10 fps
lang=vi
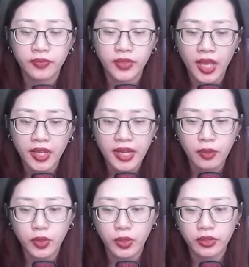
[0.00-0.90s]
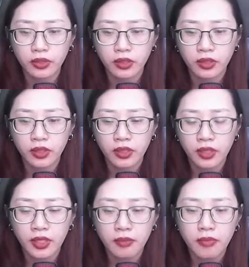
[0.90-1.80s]
Thế nào rồi?
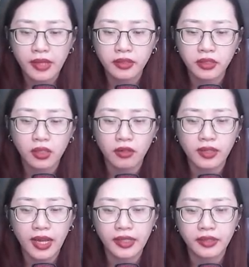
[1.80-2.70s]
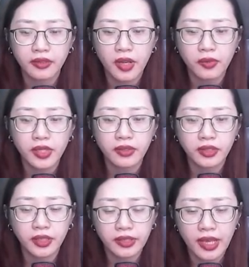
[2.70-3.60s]
Ba người còn lại đều nhìn
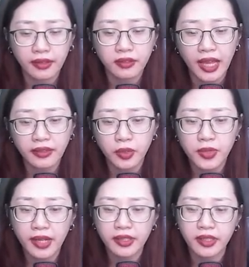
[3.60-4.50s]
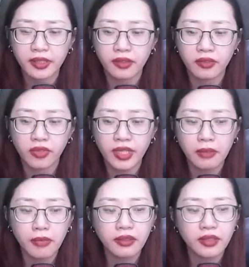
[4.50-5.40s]
người chặn Tả Tiểu Đa kia với
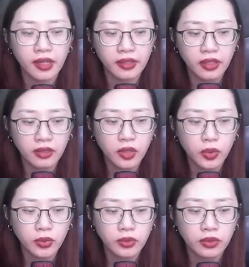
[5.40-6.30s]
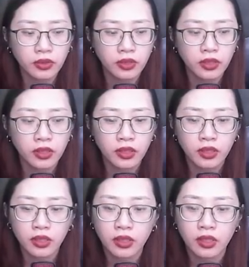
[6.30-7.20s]
ánh mắt đầy hứng thú.
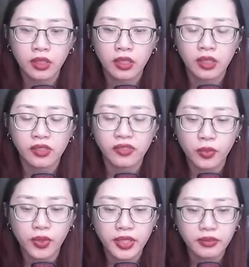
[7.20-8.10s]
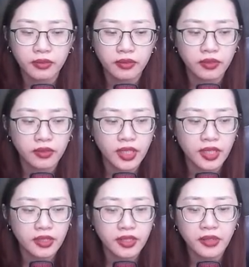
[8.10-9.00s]
Phùng huynh,
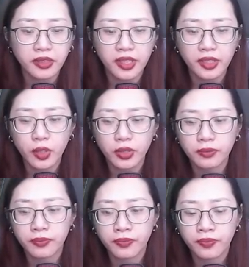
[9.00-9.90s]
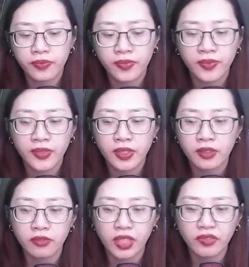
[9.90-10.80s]
nhìn ra được gì rồi?
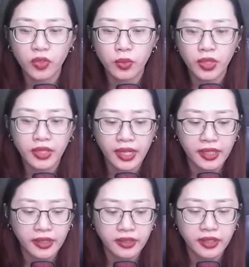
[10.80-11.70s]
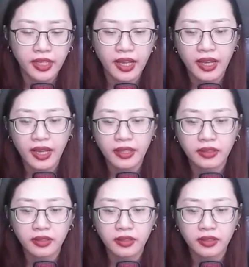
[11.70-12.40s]
Vị Phùng huynh này cười ha ha.